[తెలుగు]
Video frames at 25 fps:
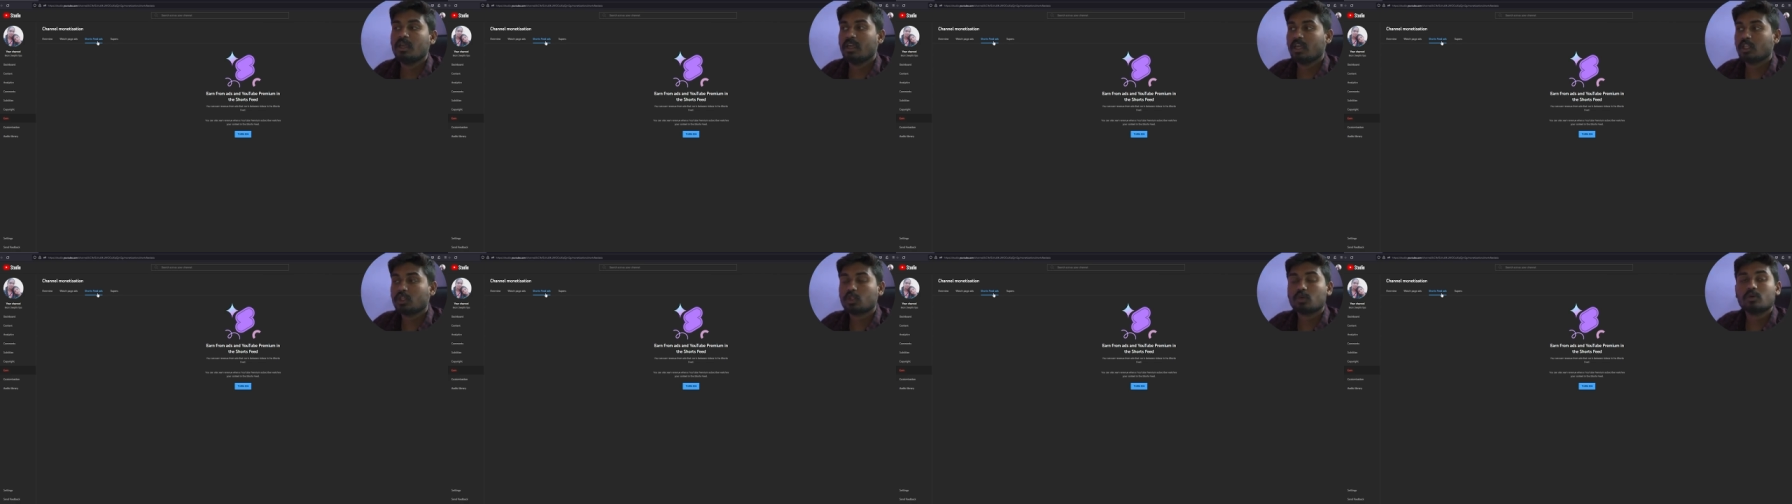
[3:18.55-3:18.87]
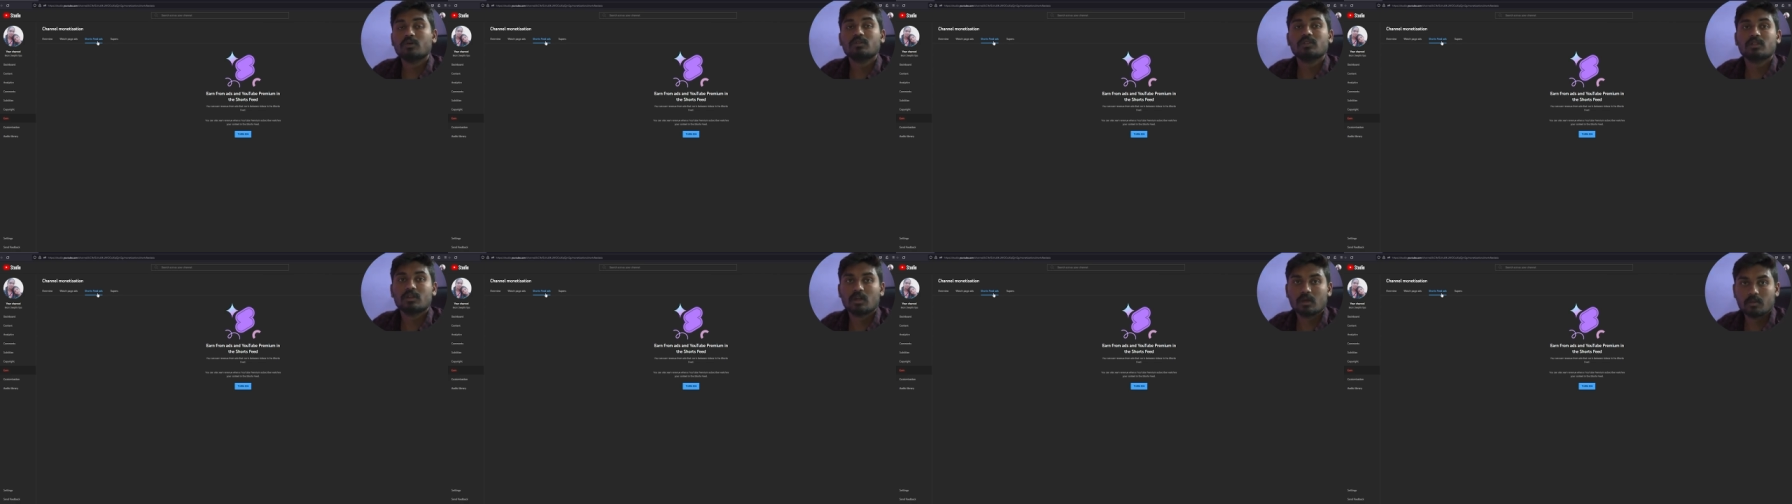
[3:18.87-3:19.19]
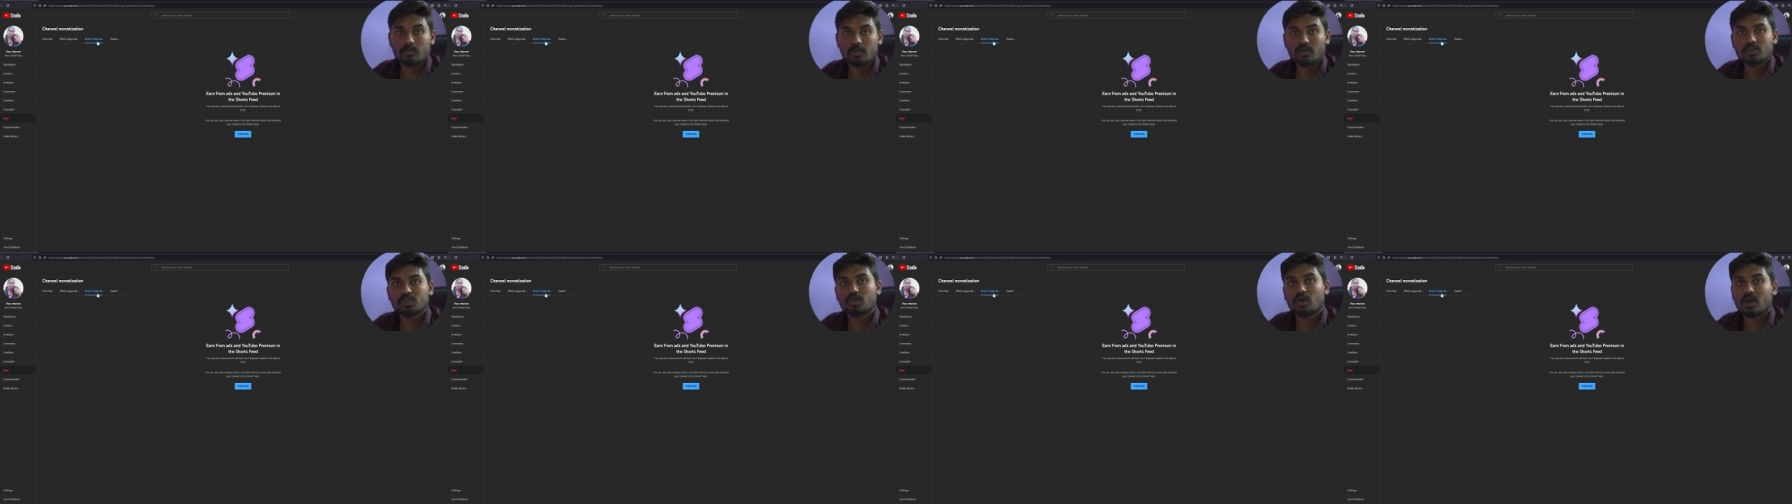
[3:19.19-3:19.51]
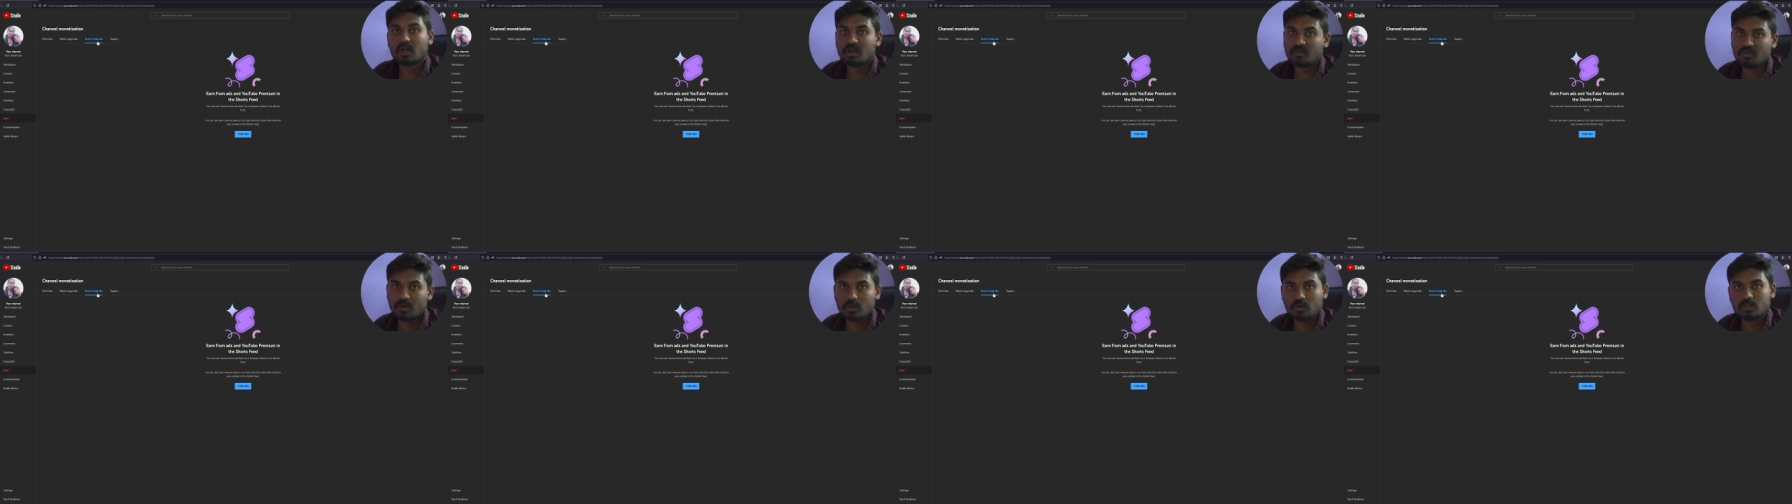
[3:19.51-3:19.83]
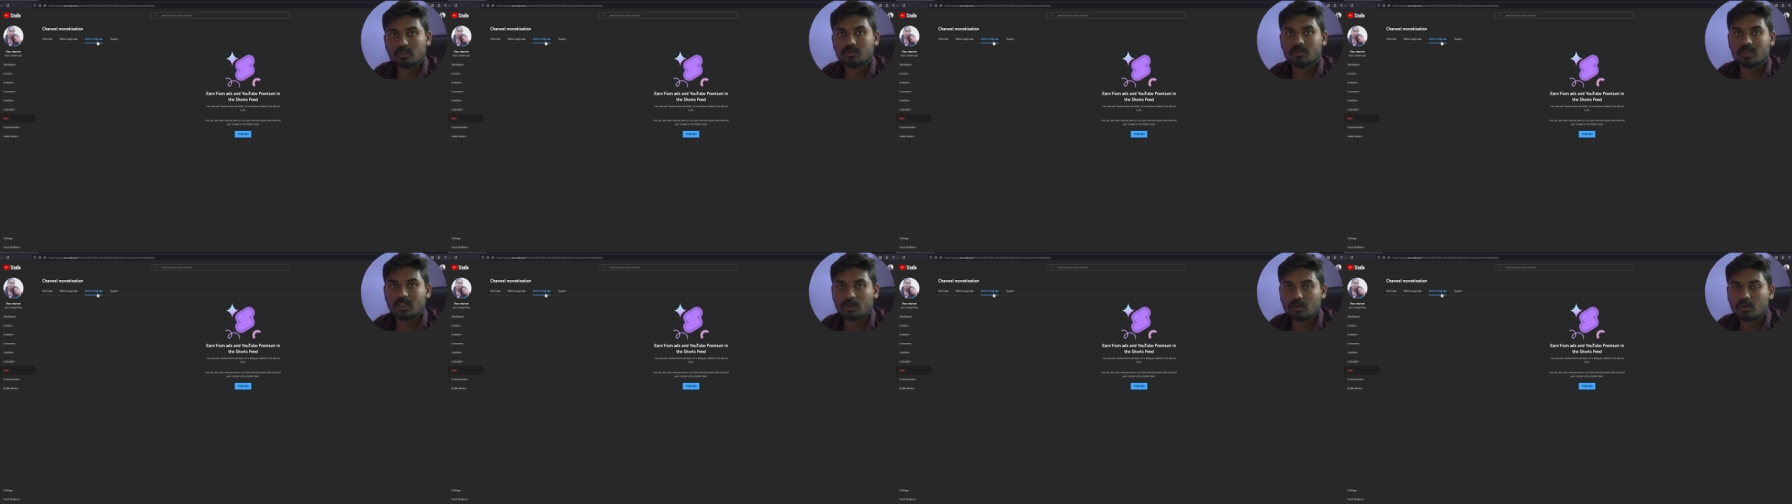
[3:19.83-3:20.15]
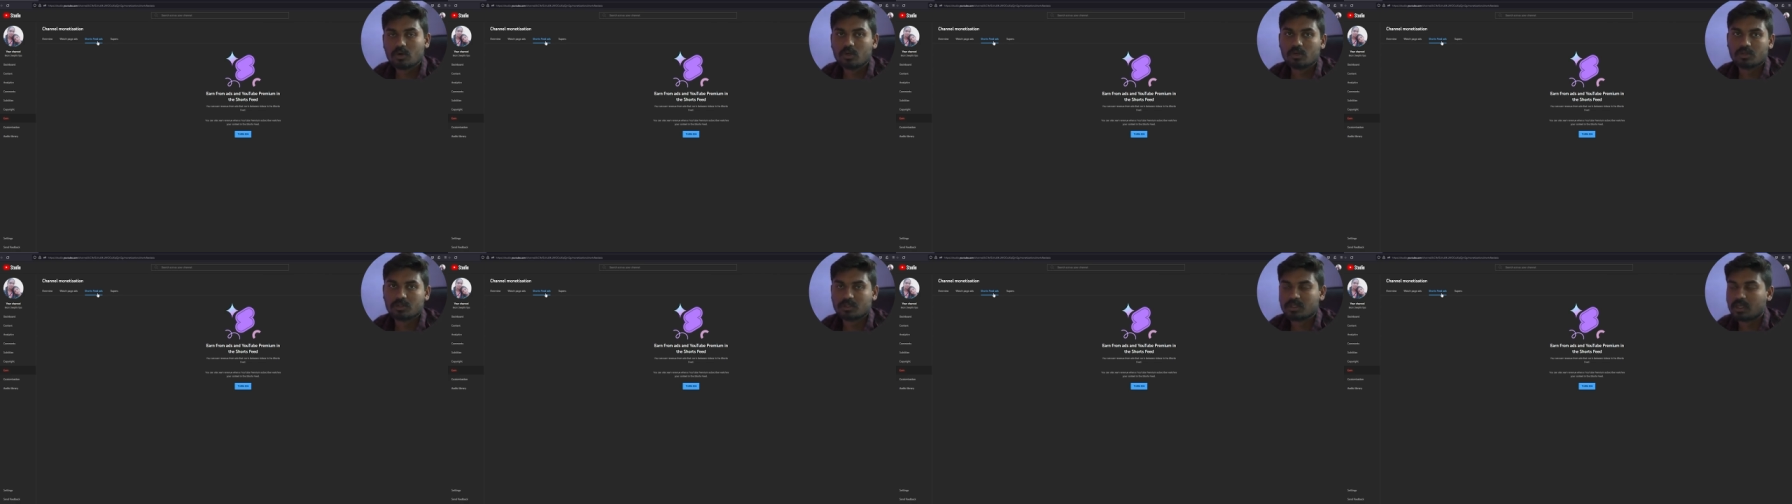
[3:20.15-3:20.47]
ఎంతో కొంత డబ్బులు షార్ట్ వీడియోస్ మీద
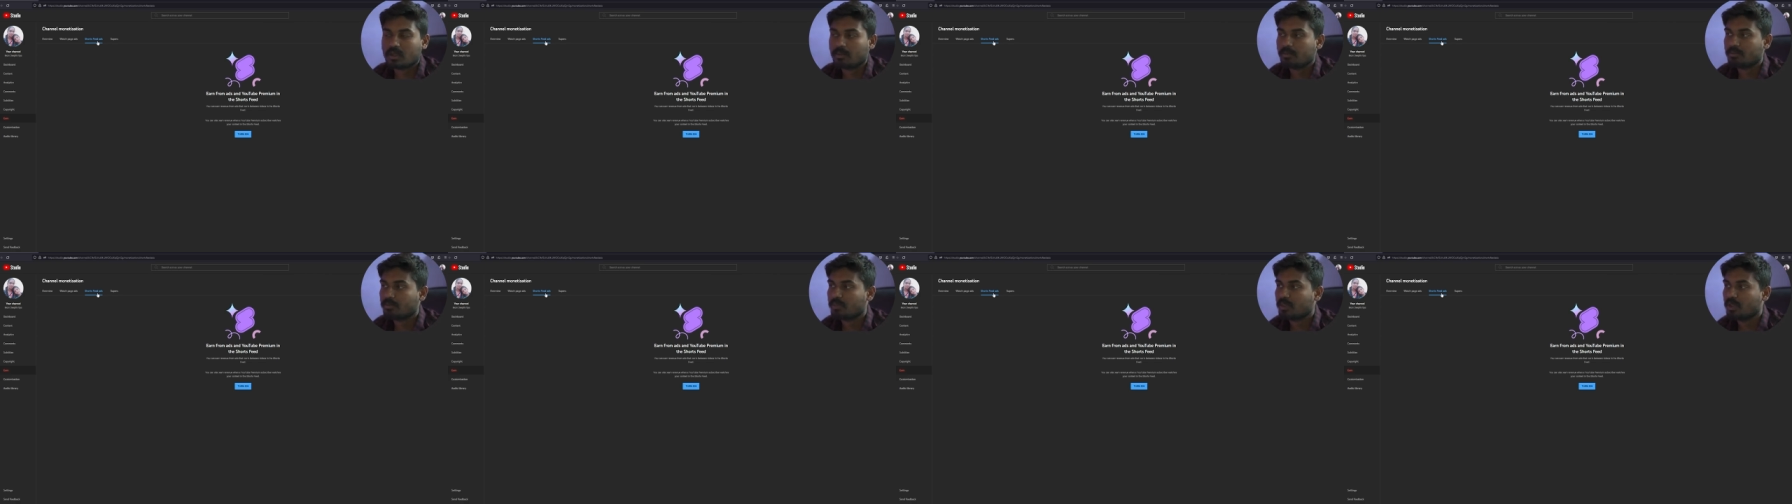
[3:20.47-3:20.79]
కూడా వస్తాయి